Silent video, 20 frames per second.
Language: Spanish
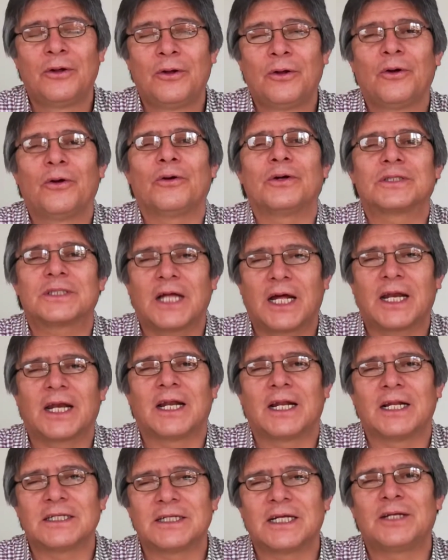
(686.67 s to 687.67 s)
o estar en
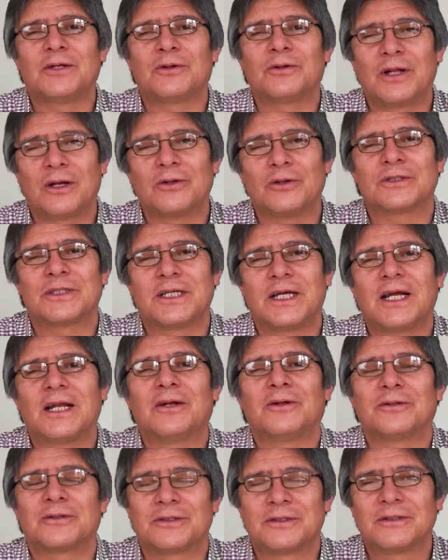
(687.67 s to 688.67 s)
el reino de los
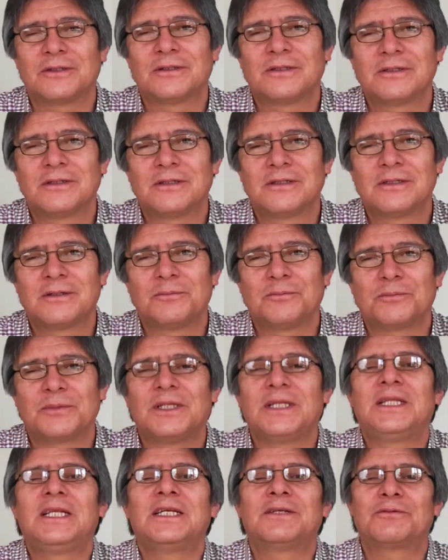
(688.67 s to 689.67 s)
cielos
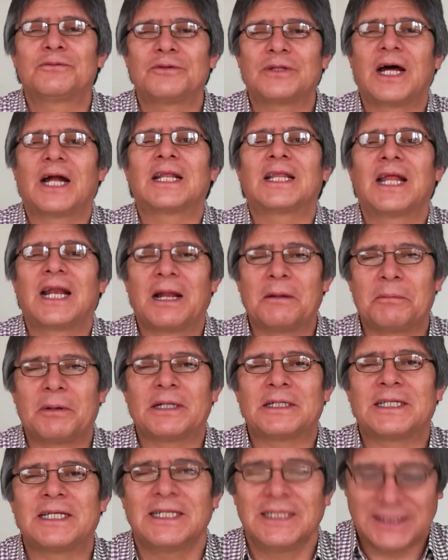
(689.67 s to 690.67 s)
y disfrutar de la
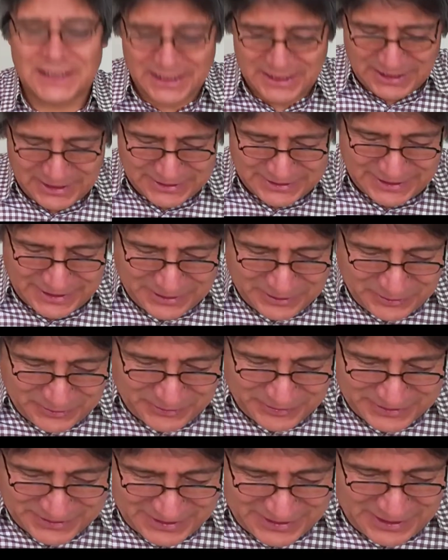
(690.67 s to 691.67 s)
presencia del Señor.
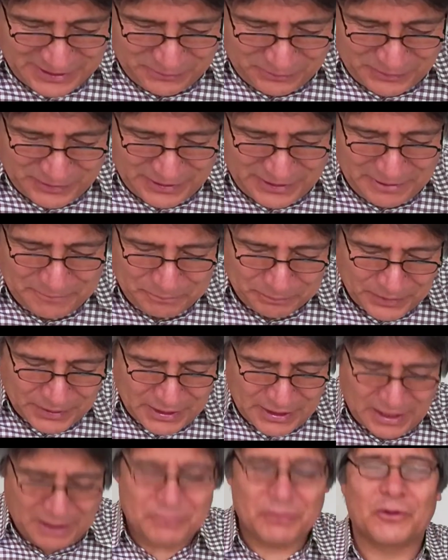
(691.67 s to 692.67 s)
¿Se dan cuenta?
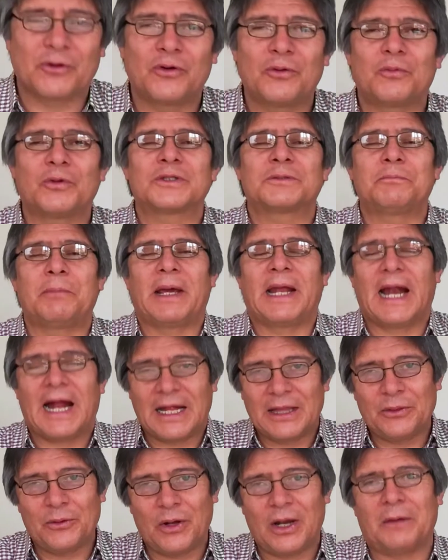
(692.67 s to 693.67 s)
Había un grupo
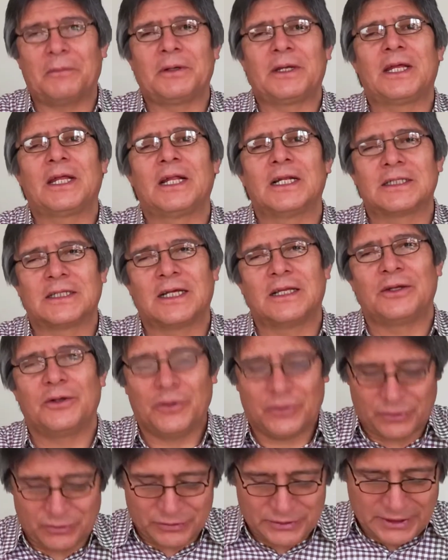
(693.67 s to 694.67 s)
esperando a la venida del
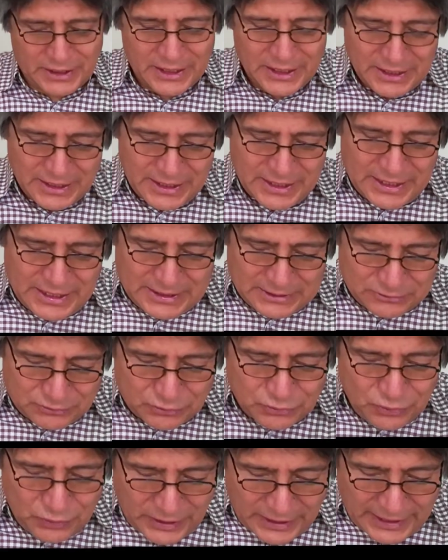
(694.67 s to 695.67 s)
Señor, o sea,
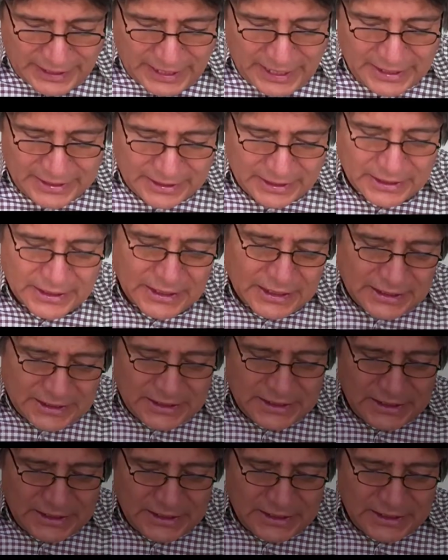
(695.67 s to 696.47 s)
su llegada. Y